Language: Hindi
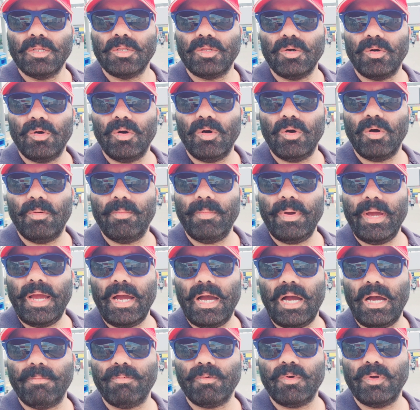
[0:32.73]
तो मैं
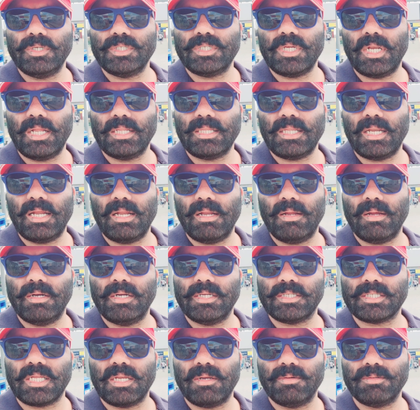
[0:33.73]
आपको इनशाला तला
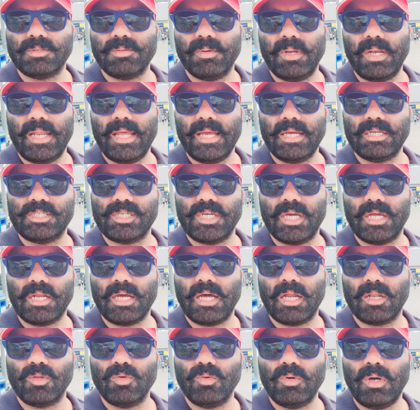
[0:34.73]
डिस्क्रिप्शन में लिंक शेयर
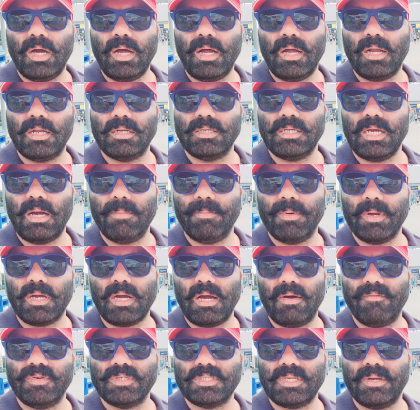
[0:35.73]
कर दूंगा यहाँ पे
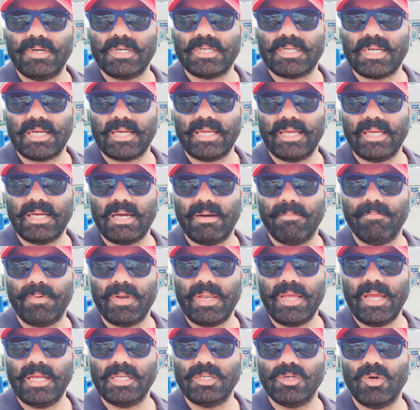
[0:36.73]
काफ़ी सारी ट्रकिंग
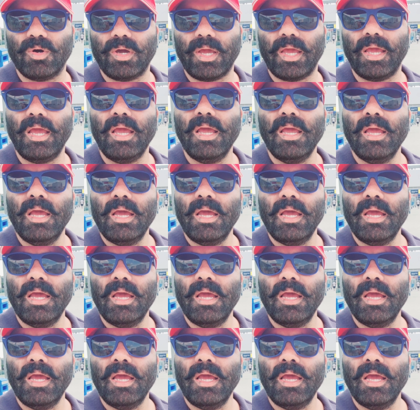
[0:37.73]
कंपनी है जो कि